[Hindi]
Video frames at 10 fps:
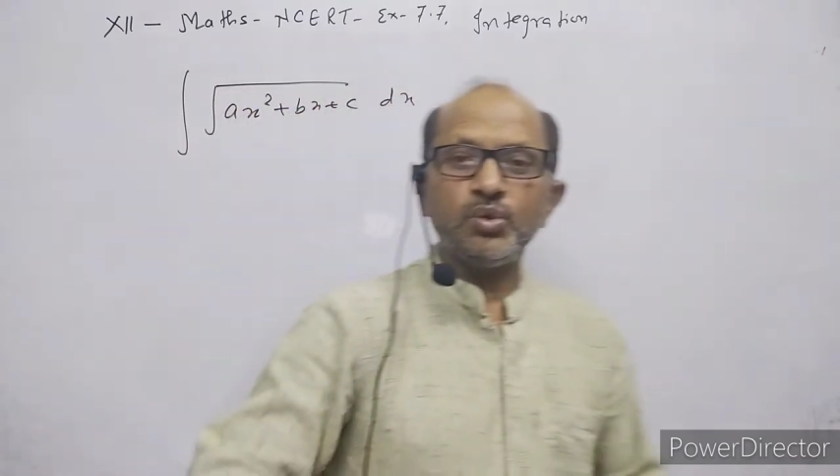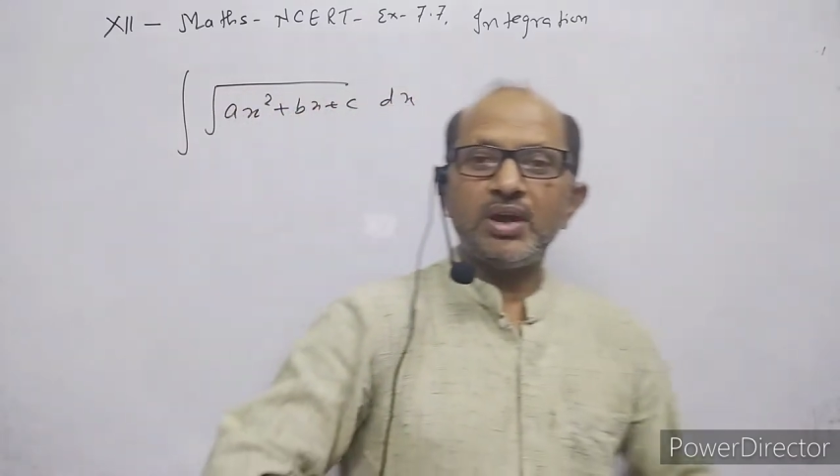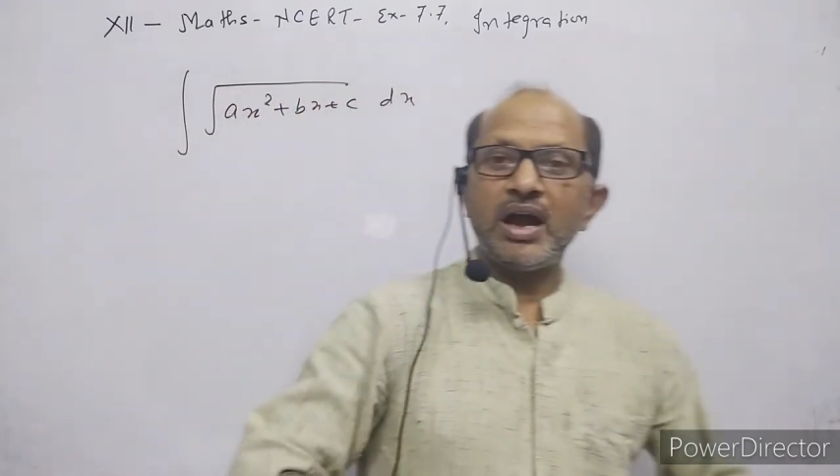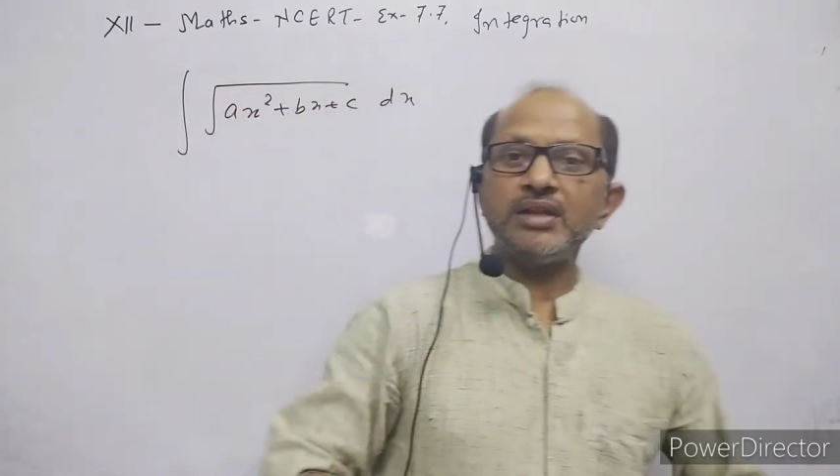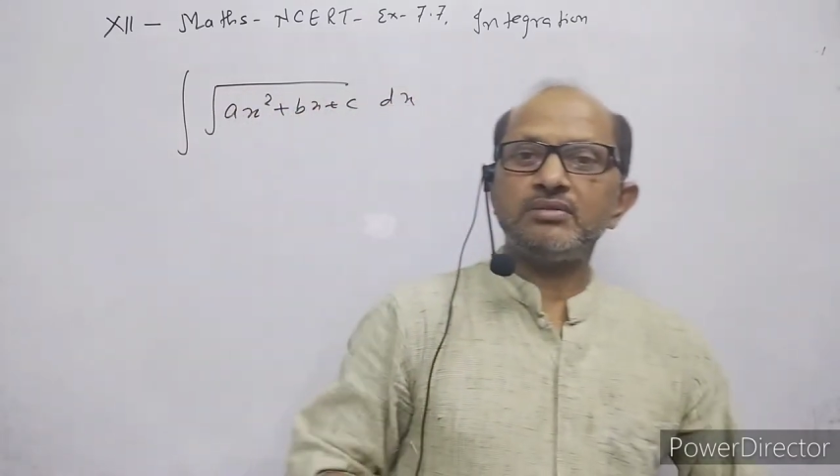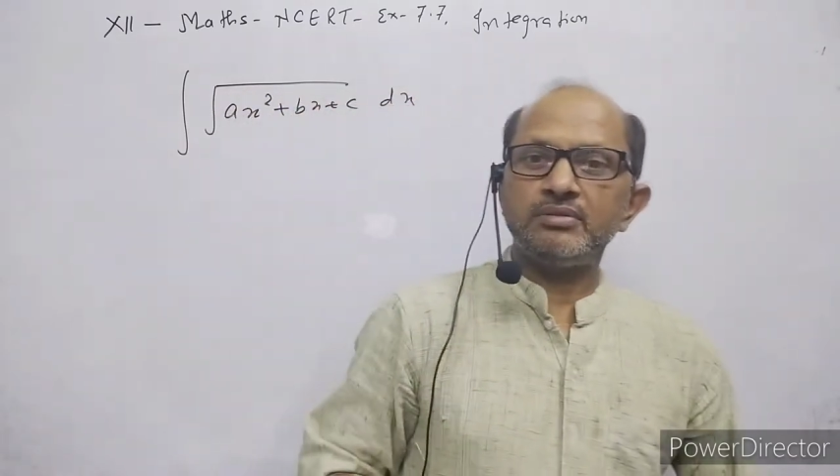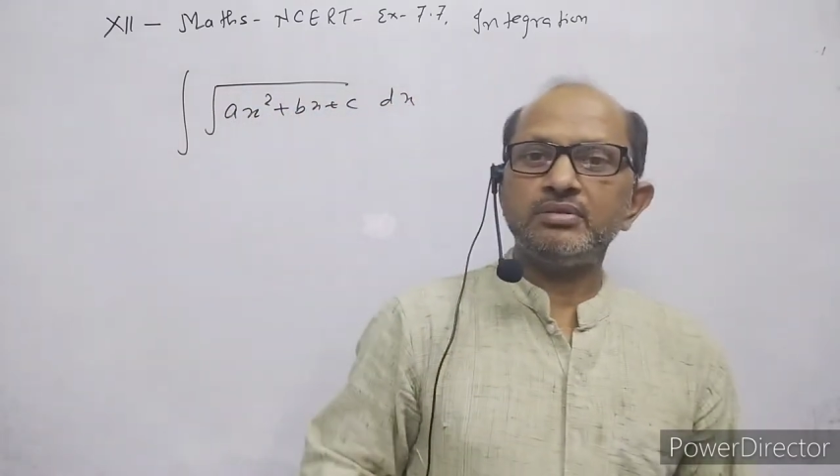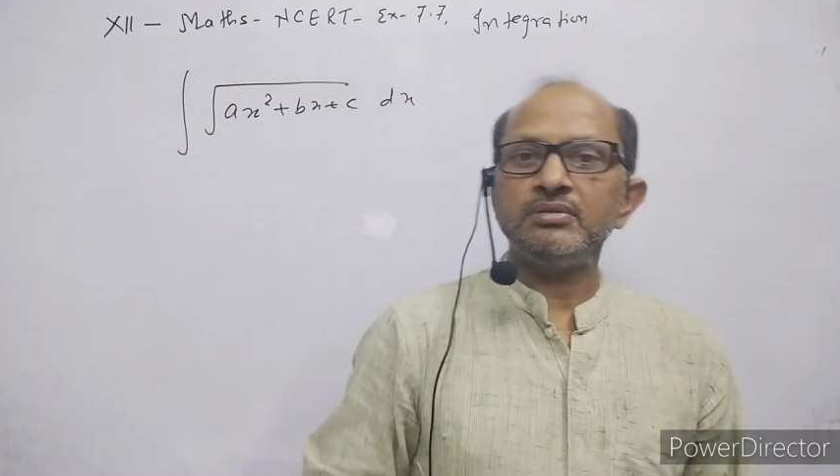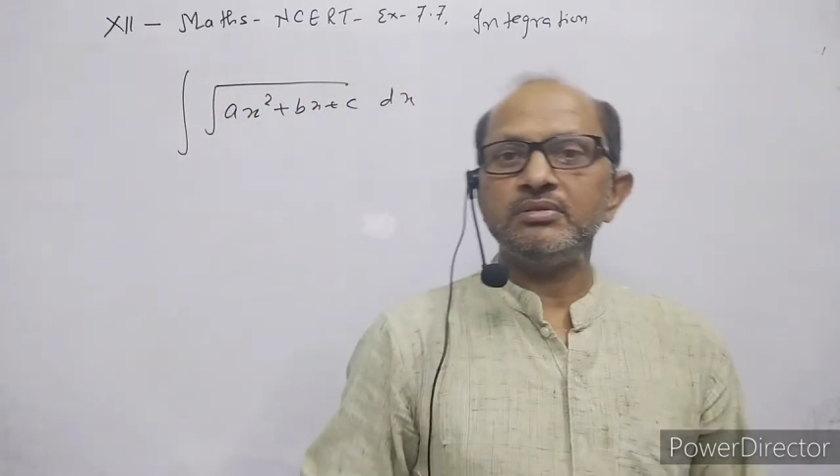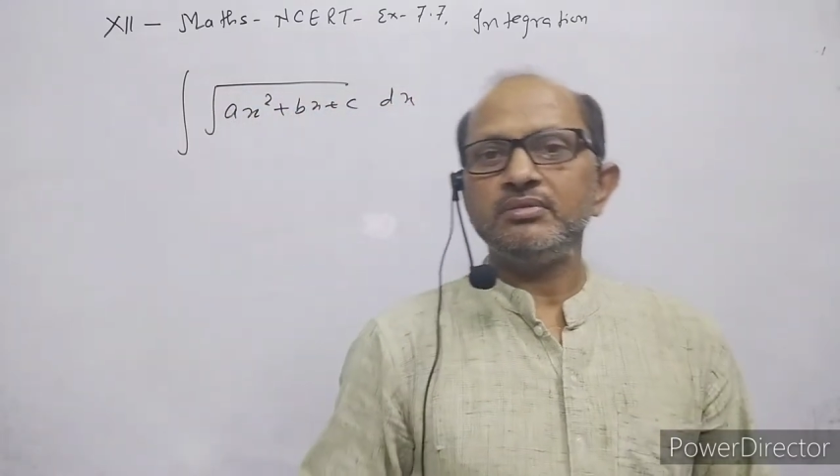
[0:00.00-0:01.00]
द्विघात
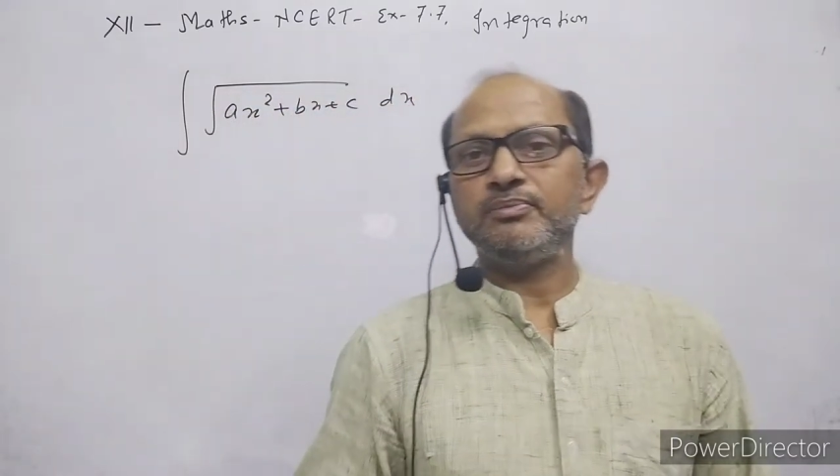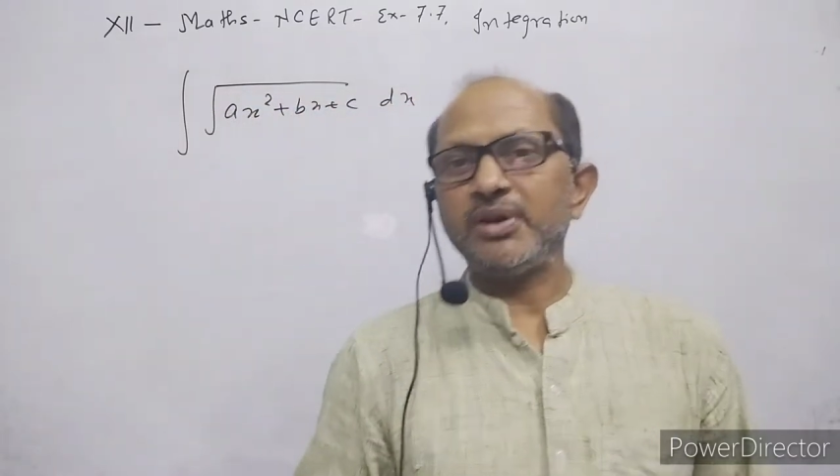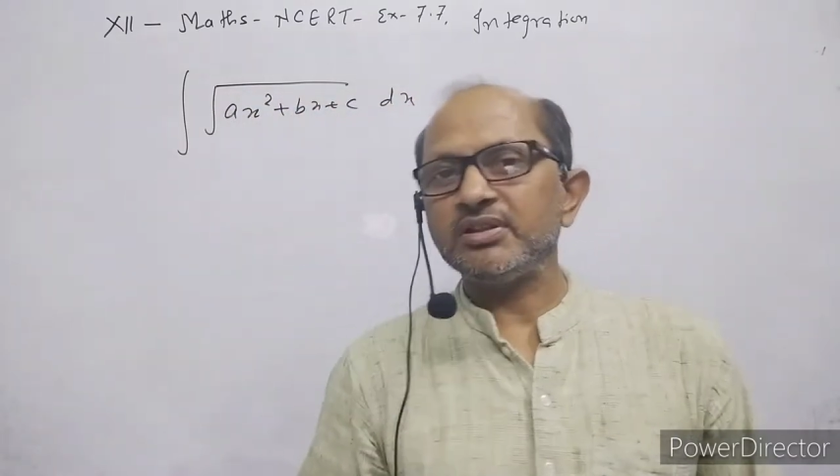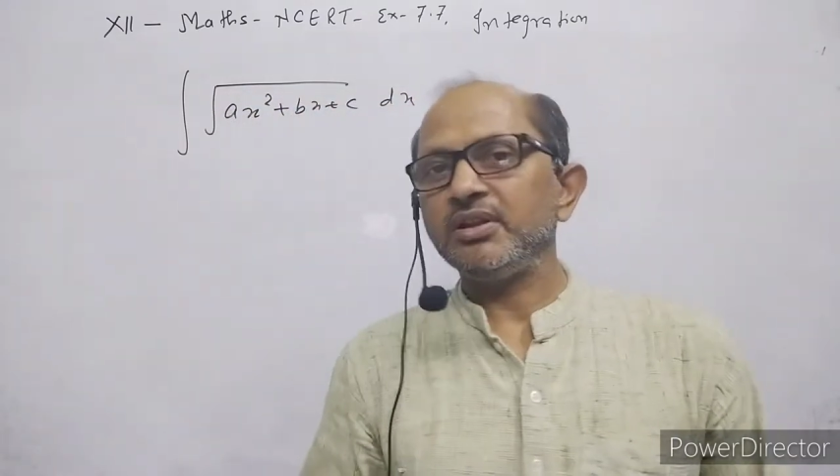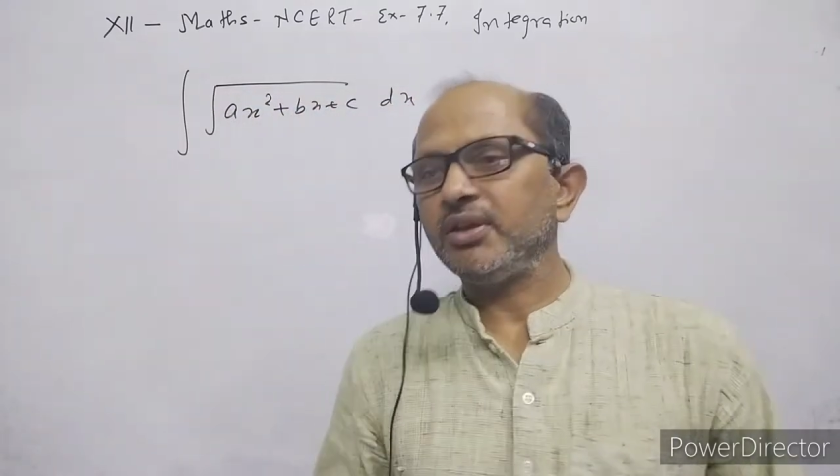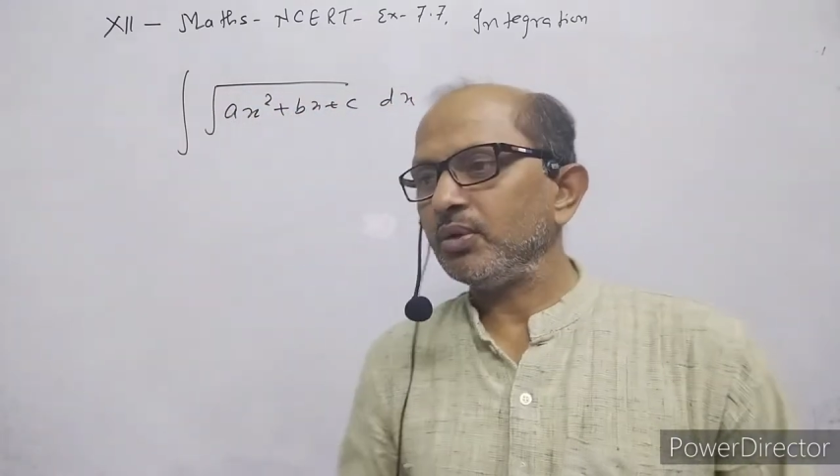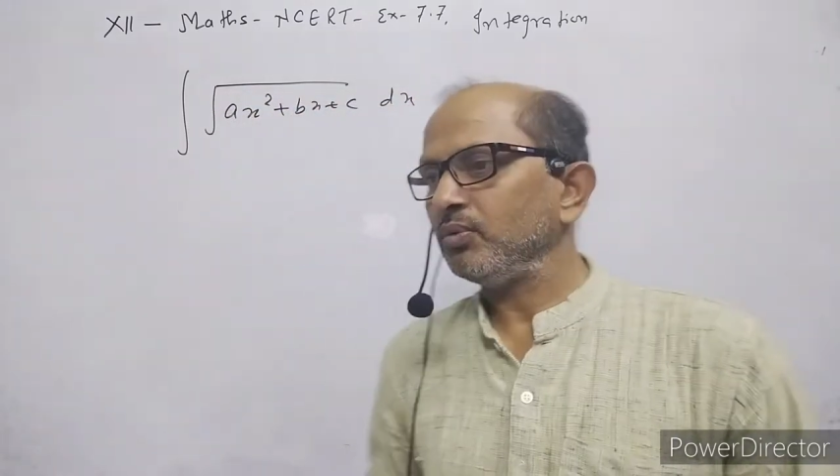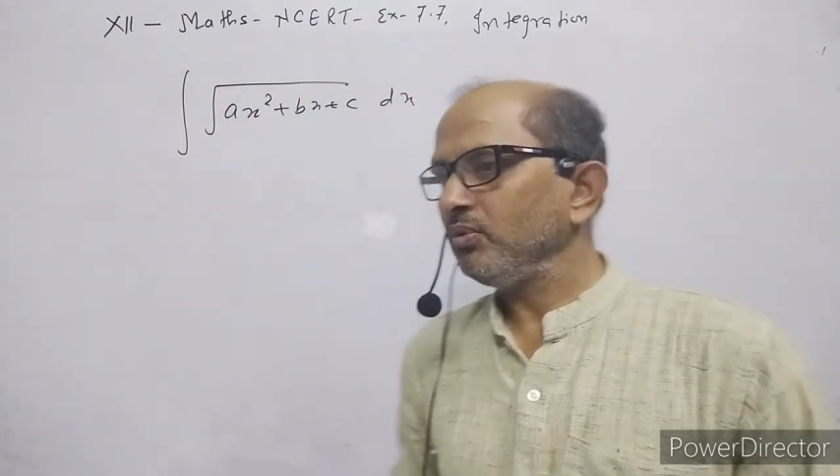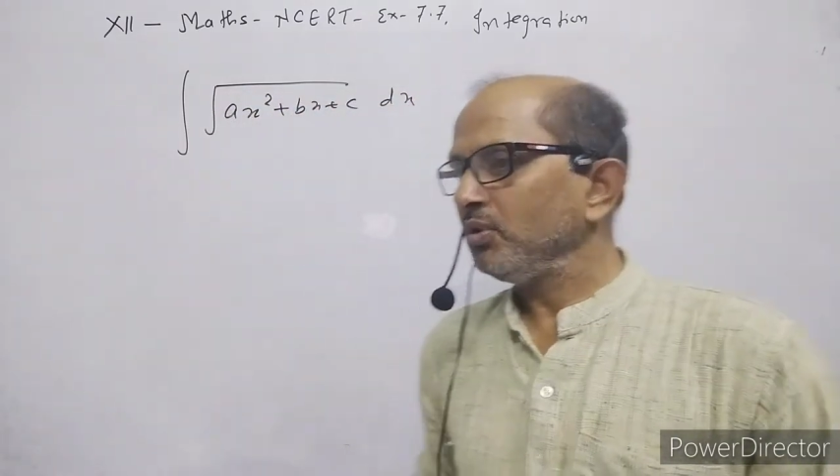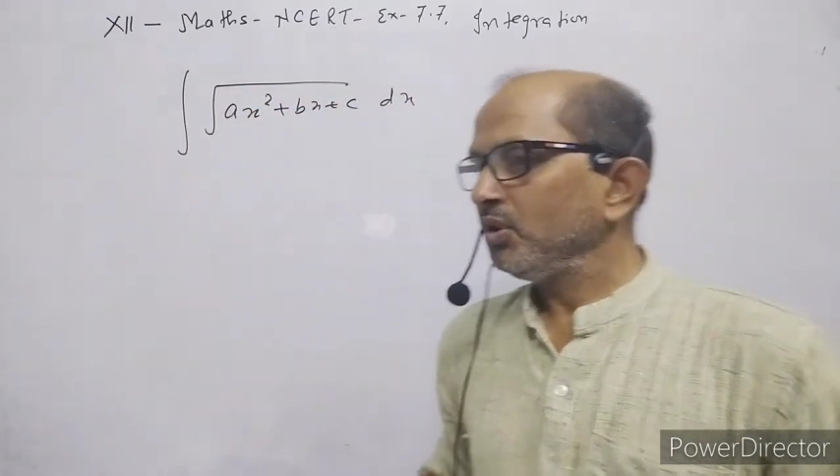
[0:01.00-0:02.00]
पद लिखे
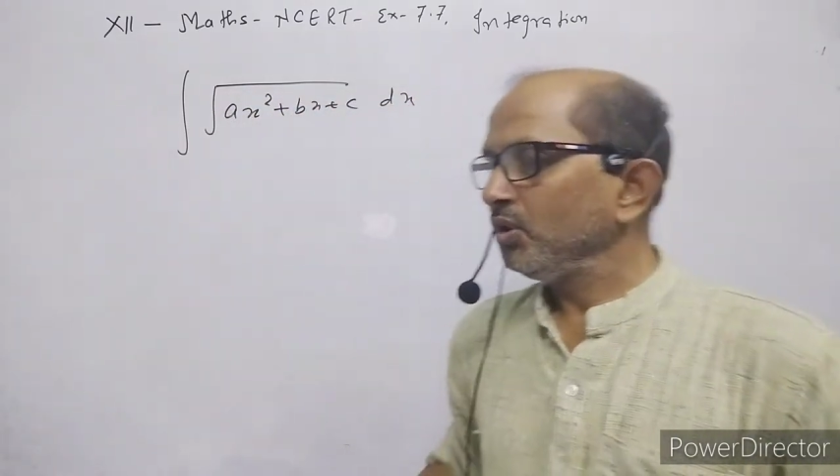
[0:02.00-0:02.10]
हों